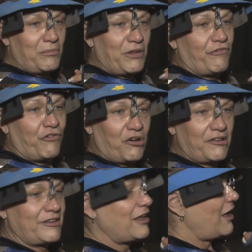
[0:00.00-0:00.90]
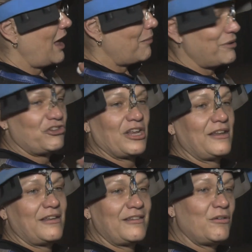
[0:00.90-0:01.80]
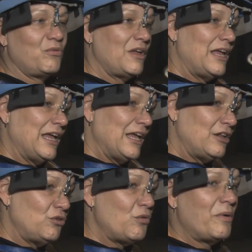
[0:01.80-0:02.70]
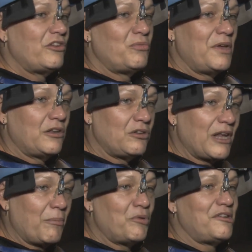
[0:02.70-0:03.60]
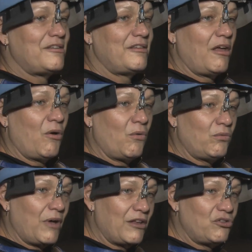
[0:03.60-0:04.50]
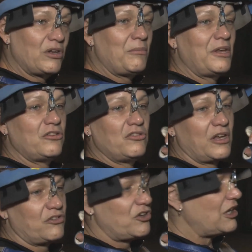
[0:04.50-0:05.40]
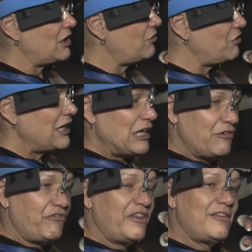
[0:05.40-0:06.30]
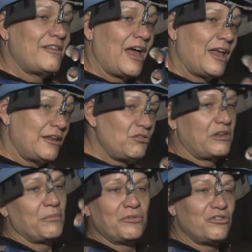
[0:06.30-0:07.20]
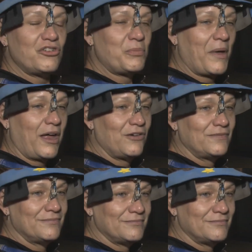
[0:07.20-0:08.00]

me força a prestar atenção no batimento, na posição, acionamento de gatilho, visada e o tempo do disparo.